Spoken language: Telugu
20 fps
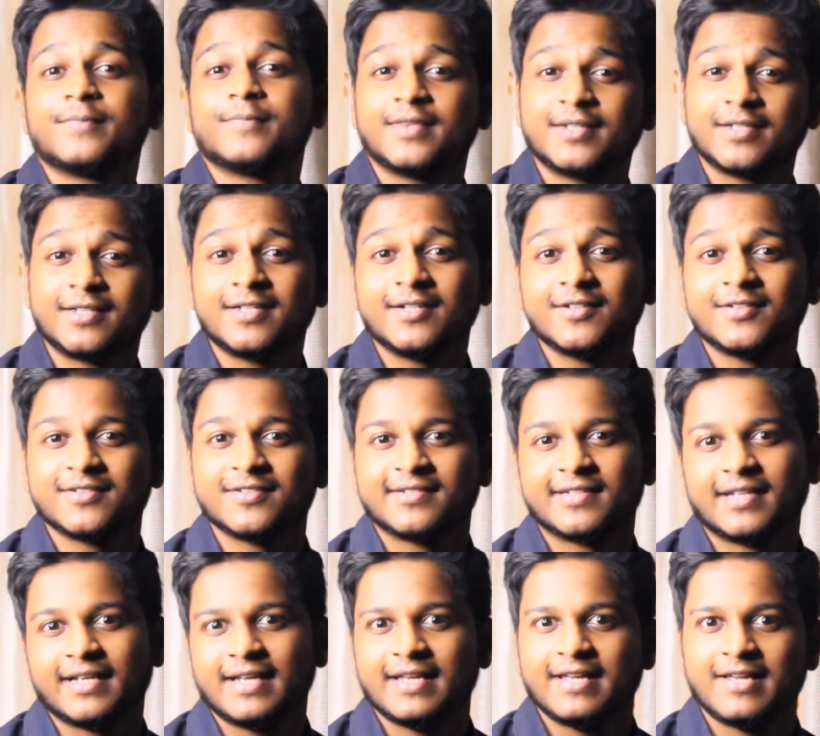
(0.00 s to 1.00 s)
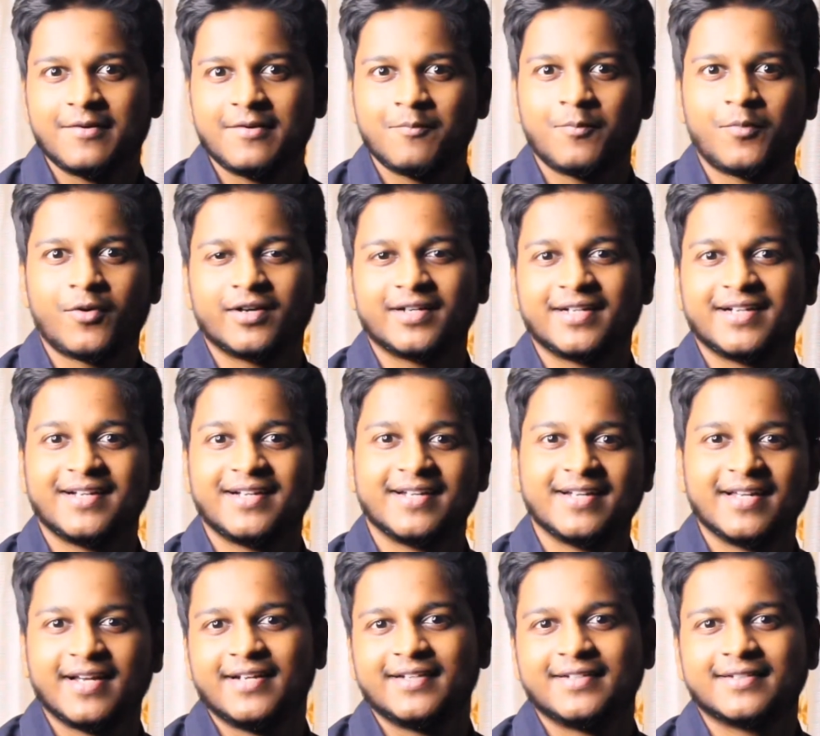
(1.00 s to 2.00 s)
థర్డ్ వచ్చేసరికి ఇంపార్టెంట్
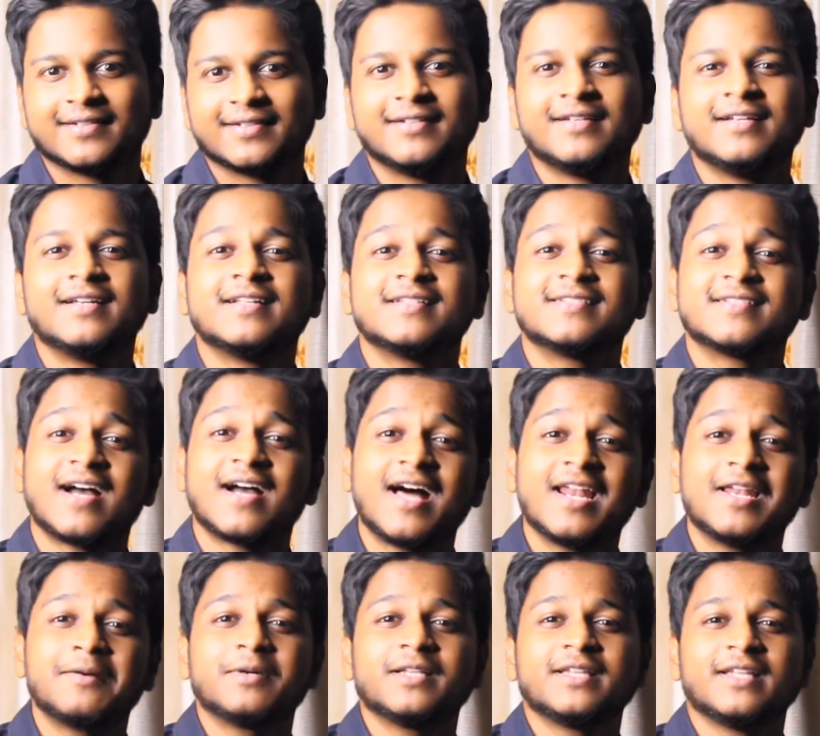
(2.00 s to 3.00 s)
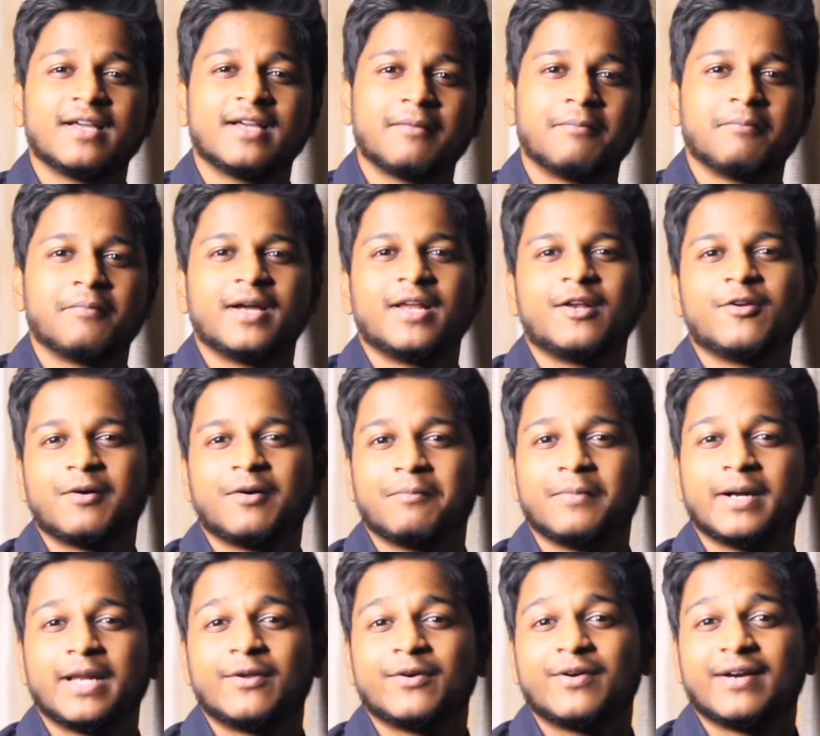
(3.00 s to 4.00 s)
డైట్ చాలామంది అమ్మాయిలు
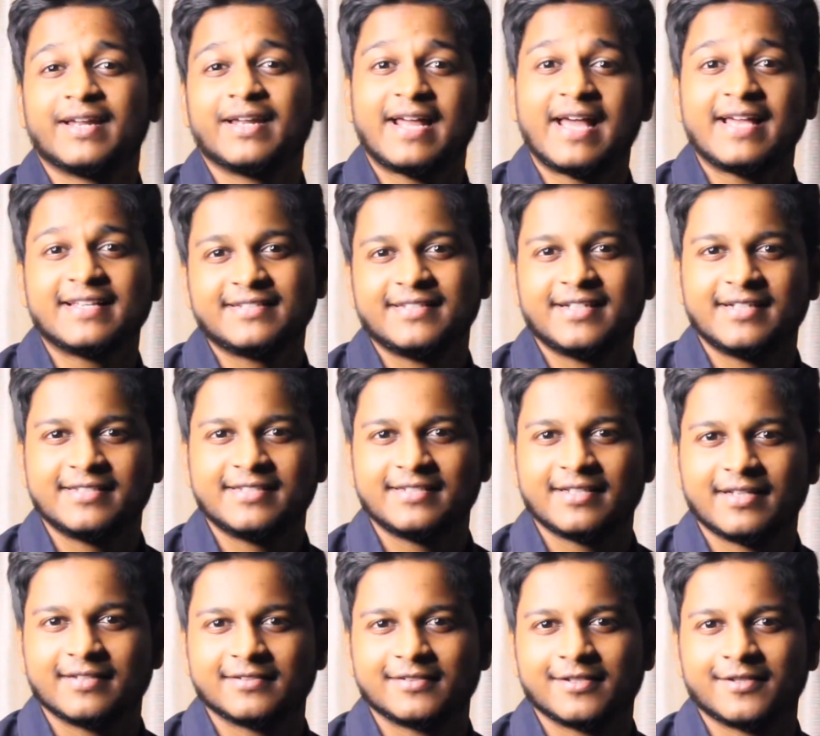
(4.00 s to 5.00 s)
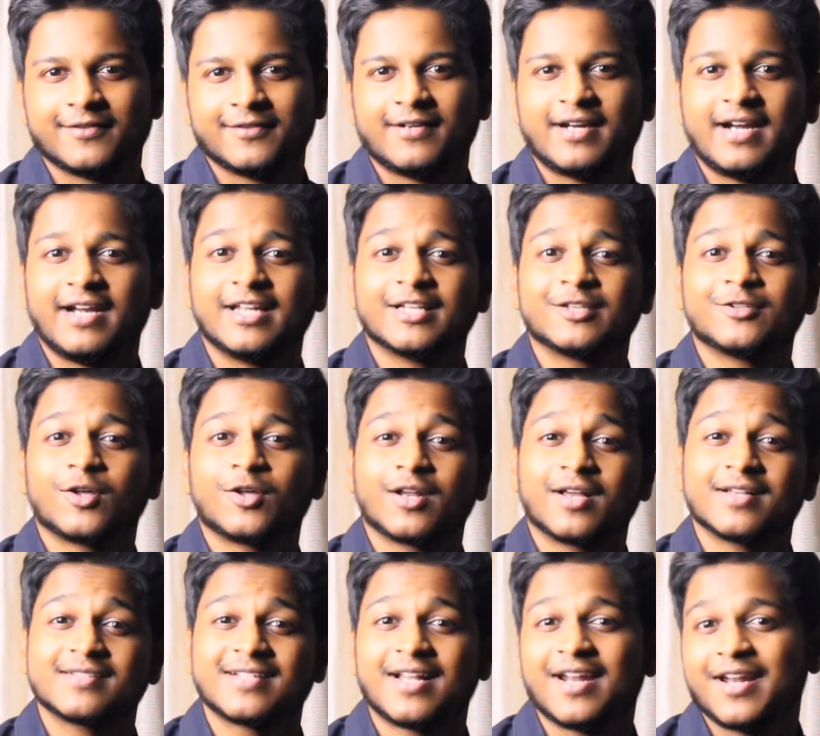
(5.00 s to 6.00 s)
అబ్బాయిలు క్రాష్ డేట్స్ చేస్తారు అంటే
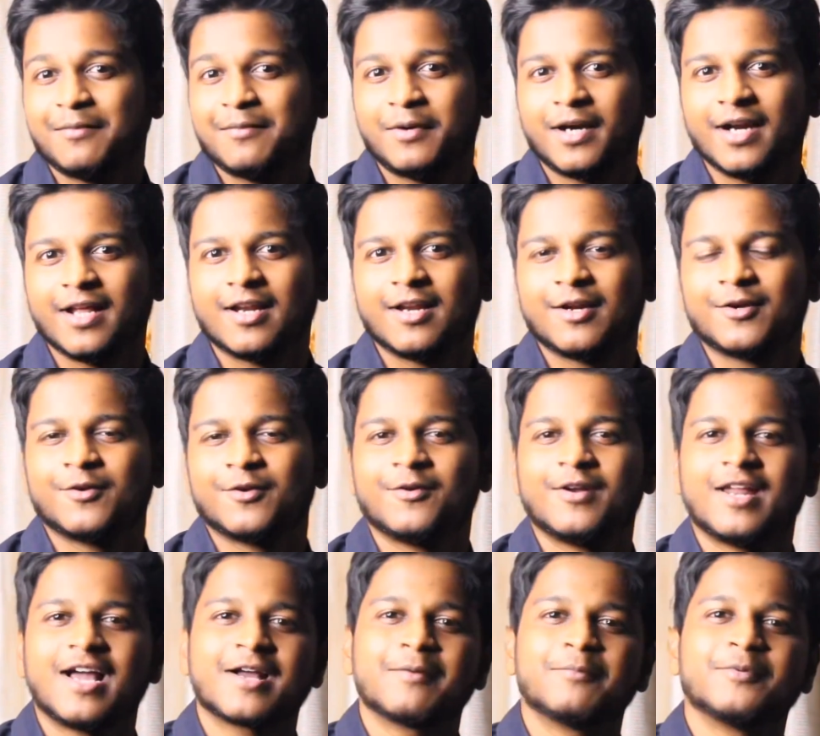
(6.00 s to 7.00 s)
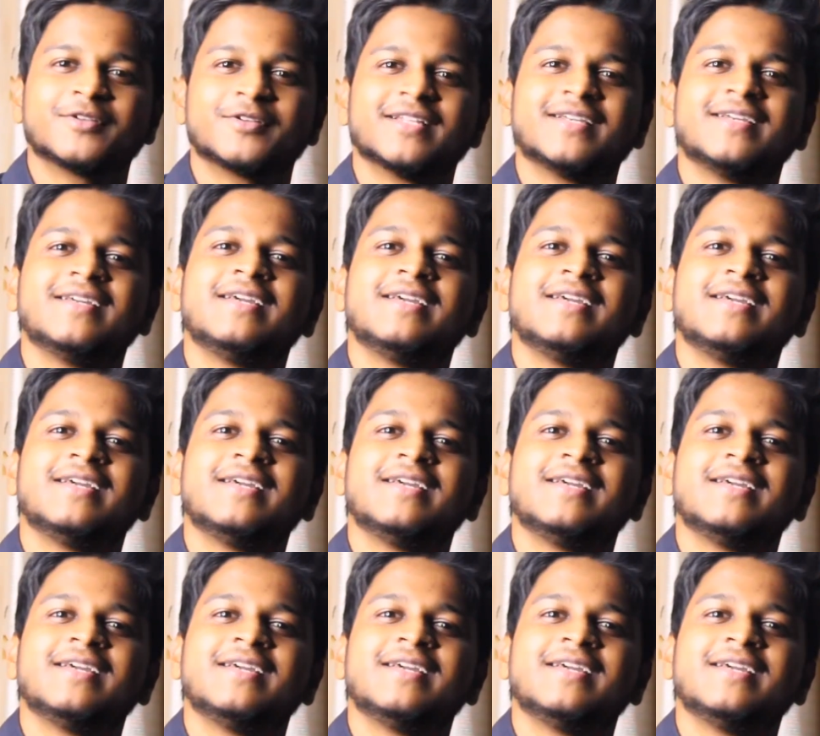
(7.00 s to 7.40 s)
త్వరగా సన్నబడాలనో లేకపోతే